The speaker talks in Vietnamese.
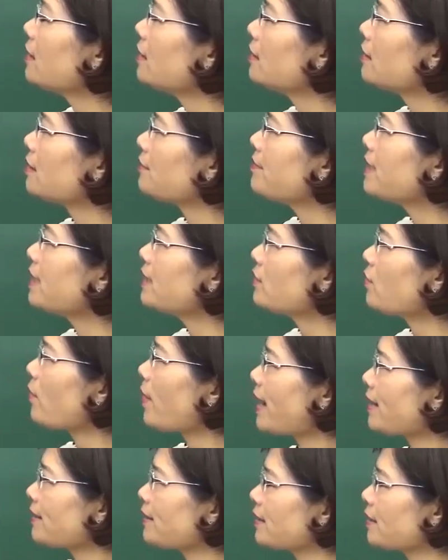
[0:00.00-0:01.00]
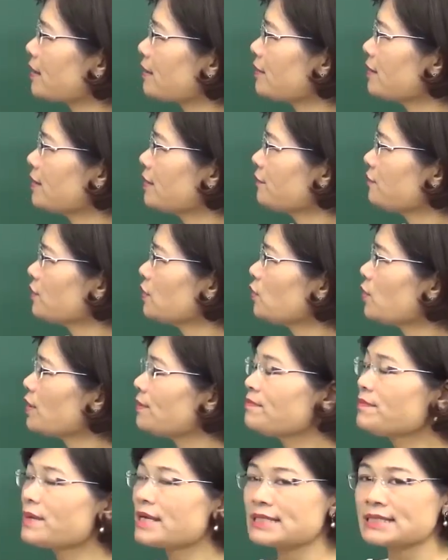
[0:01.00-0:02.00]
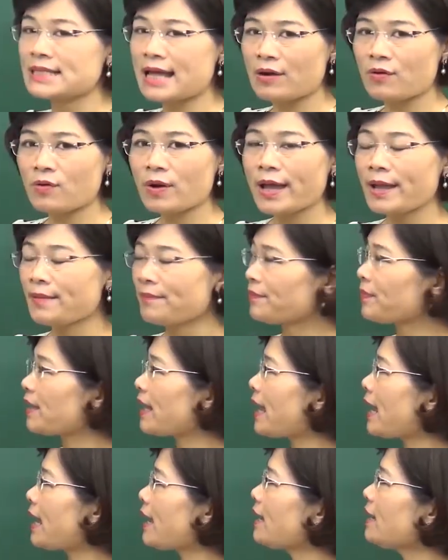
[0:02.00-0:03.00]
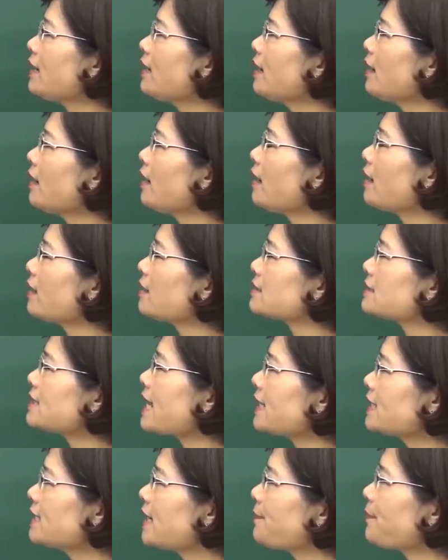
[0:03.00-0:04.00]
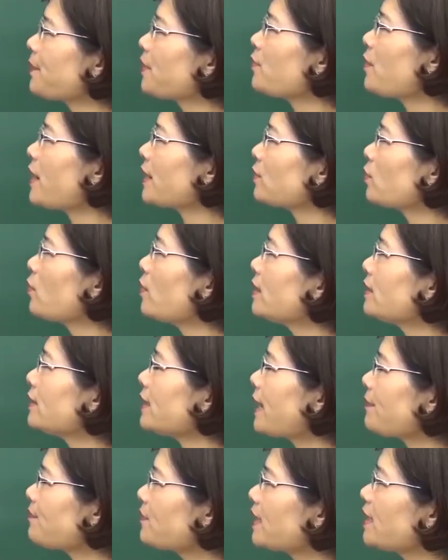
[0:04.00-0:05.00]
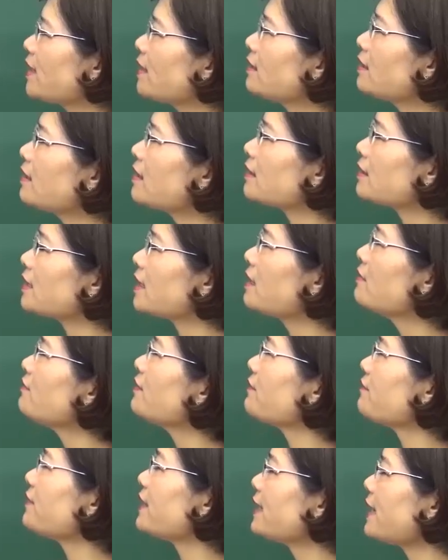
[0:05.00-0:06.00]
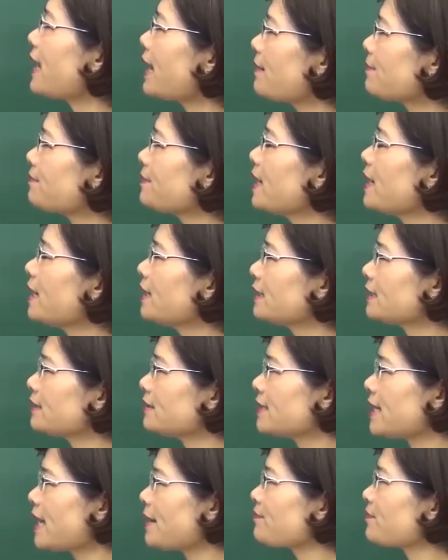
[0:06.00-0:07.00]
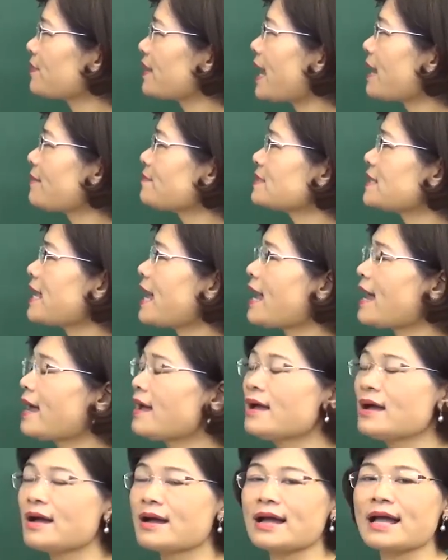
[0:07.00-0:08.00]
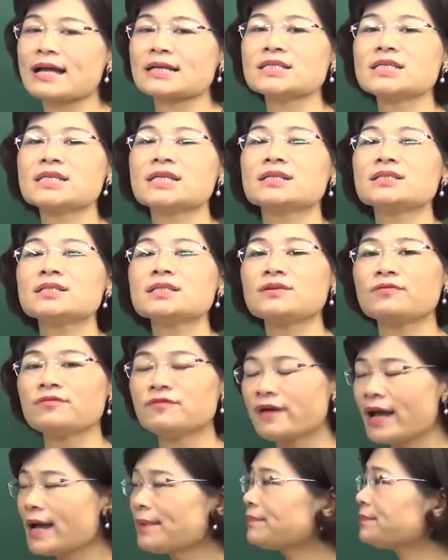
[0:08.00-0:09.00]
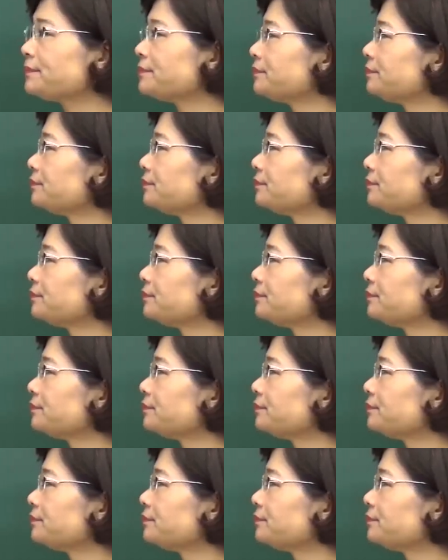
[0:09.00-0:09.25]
ở bên ngoài vị ờ, tuyến 16 gẹm đã ờ, gia nhập cơ đoàn quân Nam Tiến từ là tiến về phía Nam nhằm tham gia kháng chiến chống Pháp.